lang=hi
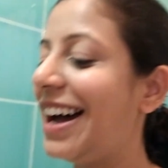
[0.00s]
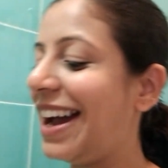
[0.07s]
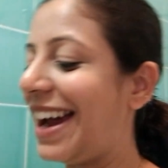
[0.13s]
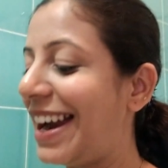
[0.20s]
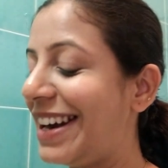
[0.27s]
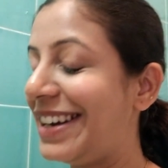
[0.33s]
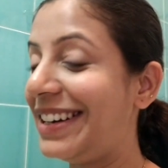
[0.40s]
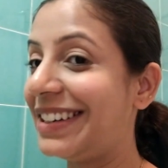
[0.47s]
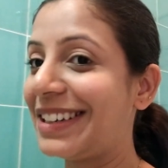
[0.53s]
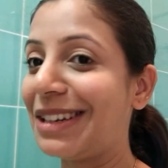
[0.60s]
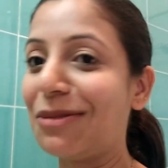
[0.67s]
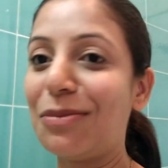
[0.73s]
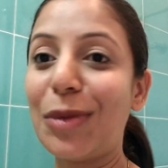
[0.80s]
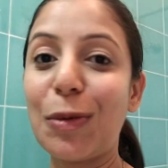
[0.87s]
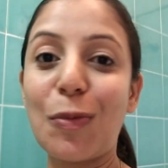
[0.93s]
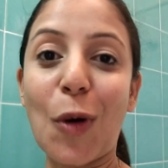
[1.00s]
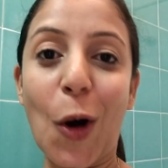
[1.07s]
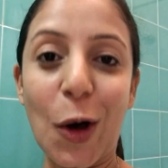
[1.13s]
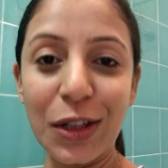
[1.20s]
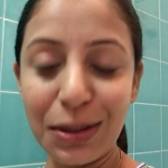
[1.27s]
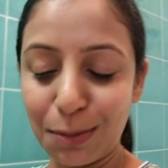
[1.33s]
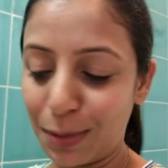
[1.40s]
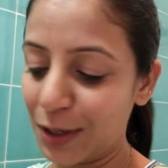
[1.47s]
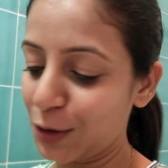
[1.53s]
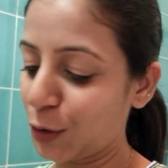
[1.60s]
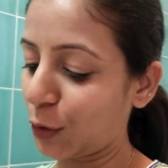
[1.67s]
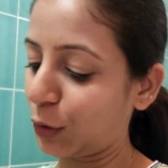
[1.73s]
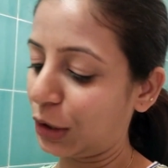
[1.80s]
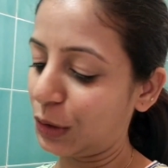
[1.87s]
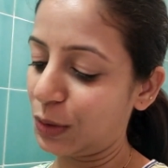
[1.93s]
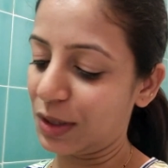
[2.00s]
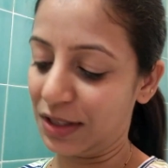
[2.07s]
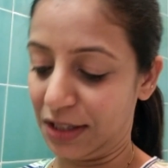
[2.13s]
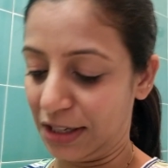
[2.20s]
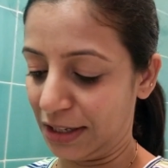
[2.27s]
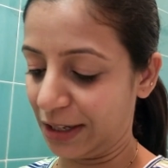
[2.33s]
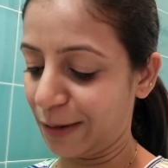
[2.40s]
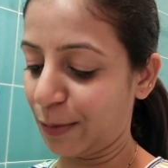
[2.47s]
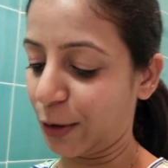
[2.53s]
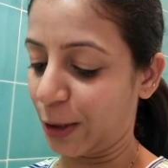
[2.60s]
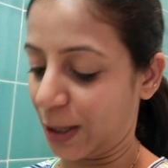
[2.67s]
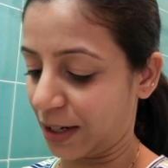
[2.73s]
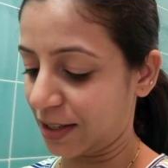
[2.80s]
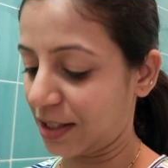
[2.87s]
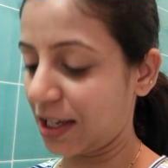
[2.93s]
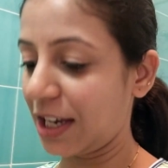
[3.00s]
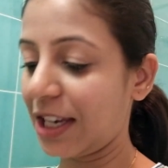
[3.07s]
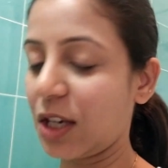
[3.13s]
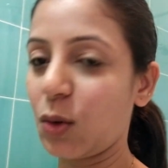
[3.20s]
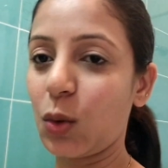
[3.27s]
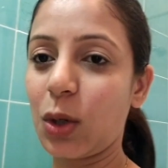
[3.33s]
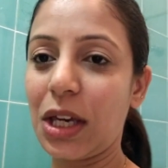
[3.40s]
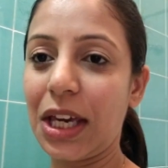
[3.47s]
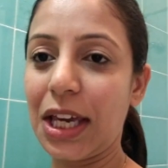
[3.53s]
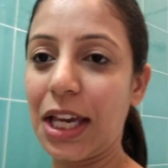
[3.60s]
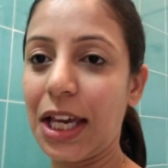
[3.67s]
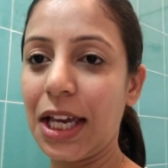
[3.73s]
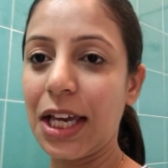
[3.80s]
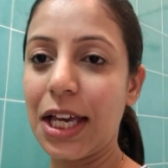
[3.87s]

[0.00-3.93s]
एंड मैं बहुत इम्प्रेस हो गई हूँ इनके प्रोडक्ट से क्योंकि